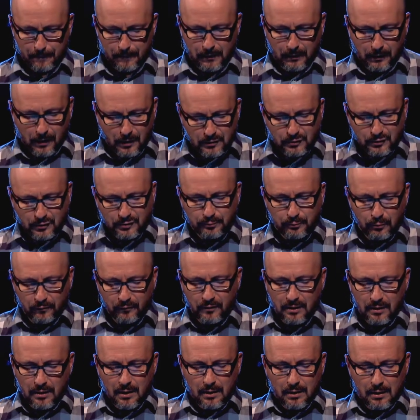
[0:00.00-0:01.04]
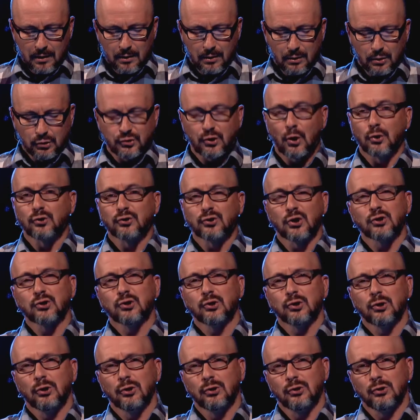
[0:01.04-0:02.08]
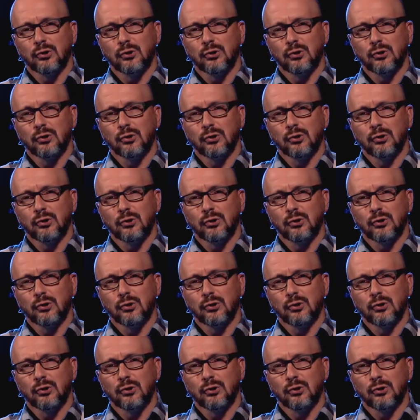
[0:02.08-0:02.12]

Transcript: Jezus mówi, że chociaż